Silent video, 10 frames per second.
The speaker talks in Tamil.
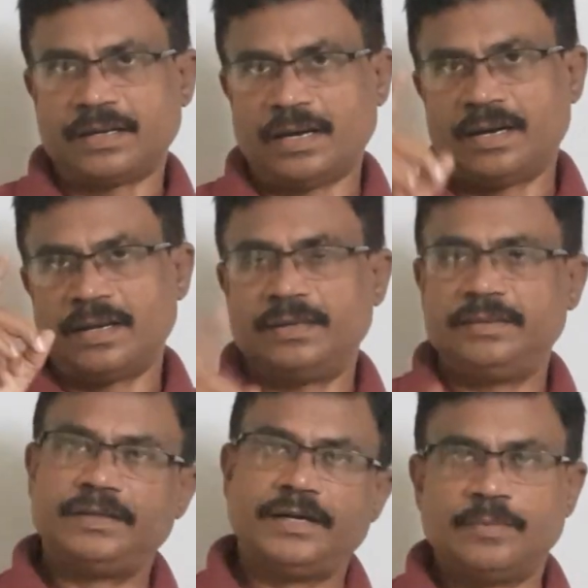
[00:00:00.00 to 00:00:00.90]
ராணா
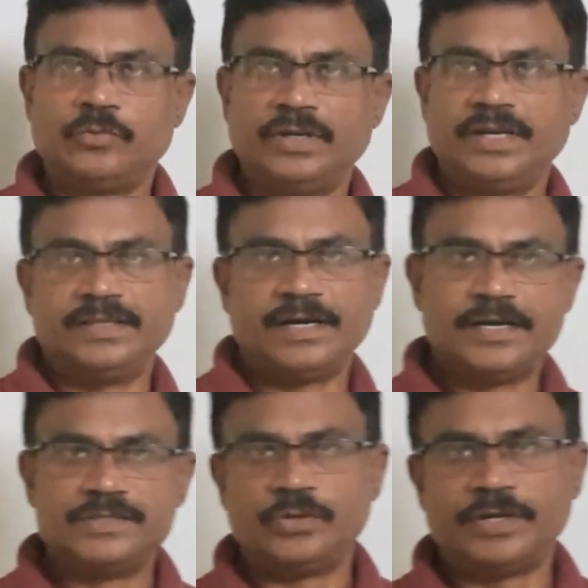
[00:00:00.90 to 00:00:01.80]
இது ரெண்டு முதல்ல இந்த
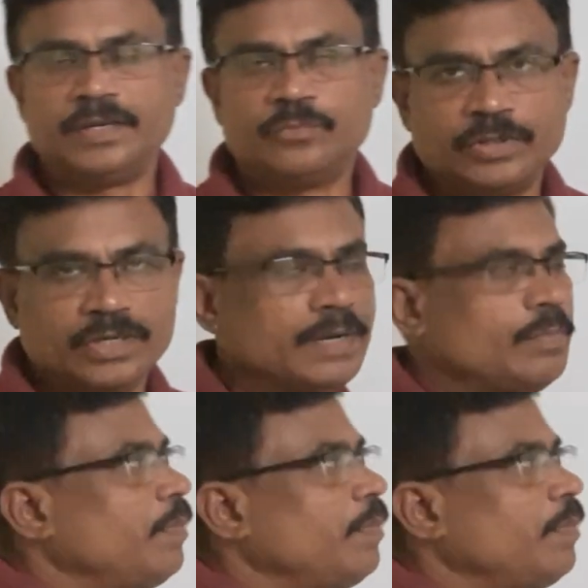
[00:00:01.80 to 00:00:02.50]
ரெண்டு ஜோடிகளை முதல்ல நம்ம